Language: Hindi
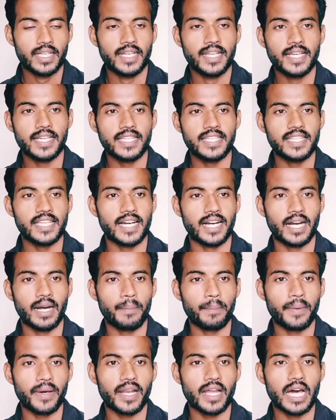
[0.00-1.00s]
लेकिन
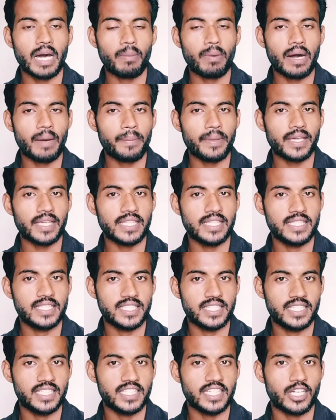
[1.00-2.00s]
यहाँ पर अब आप एक
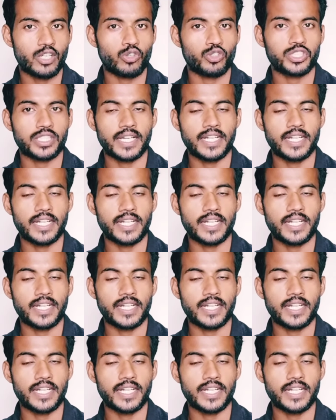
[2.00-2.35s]
इंजीनियर हो